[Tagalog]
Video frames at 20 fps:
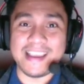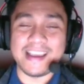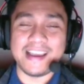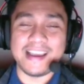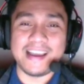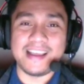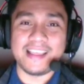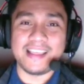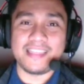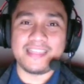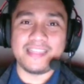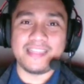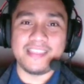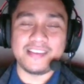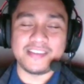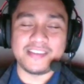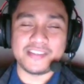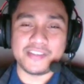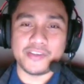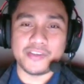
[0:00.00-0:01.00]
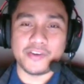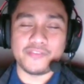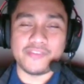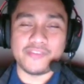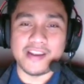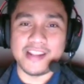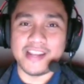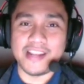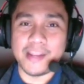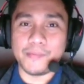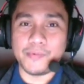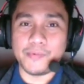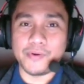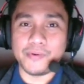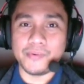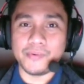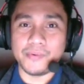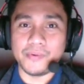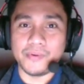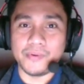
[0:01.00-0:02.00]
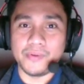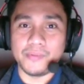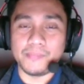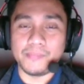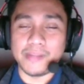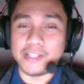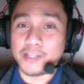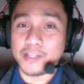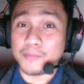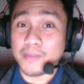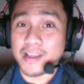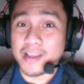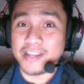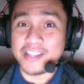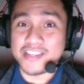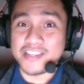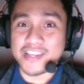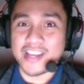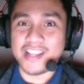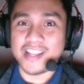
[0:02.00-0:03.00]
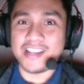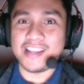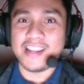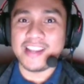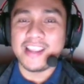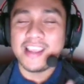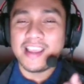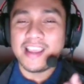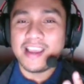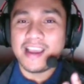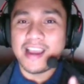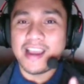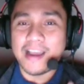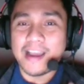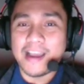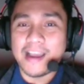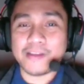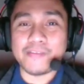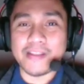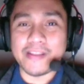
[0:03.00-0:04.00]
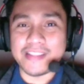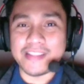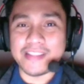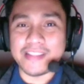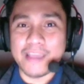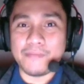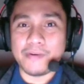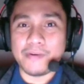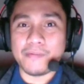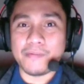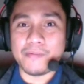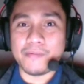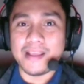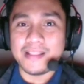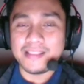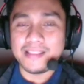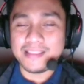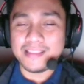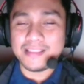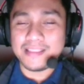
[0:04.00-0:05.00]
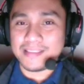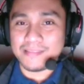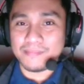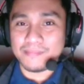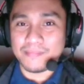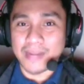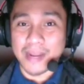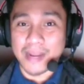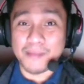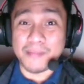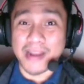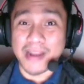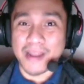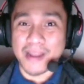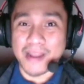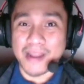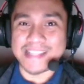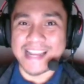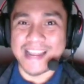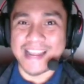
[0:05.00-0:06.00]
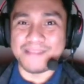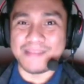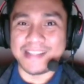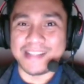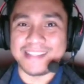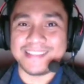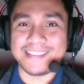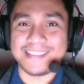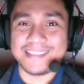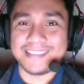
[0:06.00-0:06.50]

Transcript: Uh, this is your friendly neighborhood printer buddy, John. Have a great day, everyone. Maraming maraming salamat.